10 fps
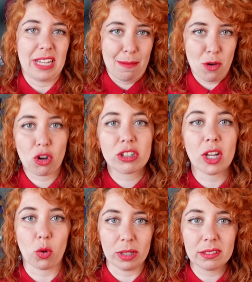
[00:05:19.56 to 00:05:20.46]
Seamos
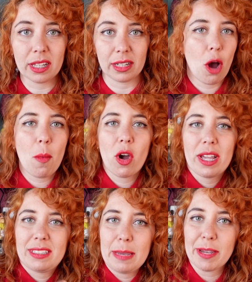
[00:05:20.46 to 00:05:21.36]
consecuentes. ¿Cómo
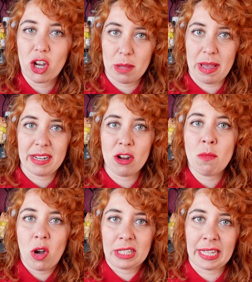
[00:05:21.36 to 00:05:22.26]
es típico de Madrid un
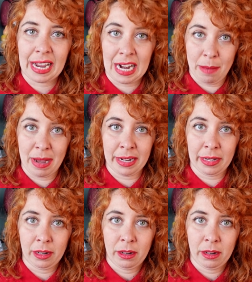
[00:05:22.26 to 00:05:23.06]
bocata de calamares?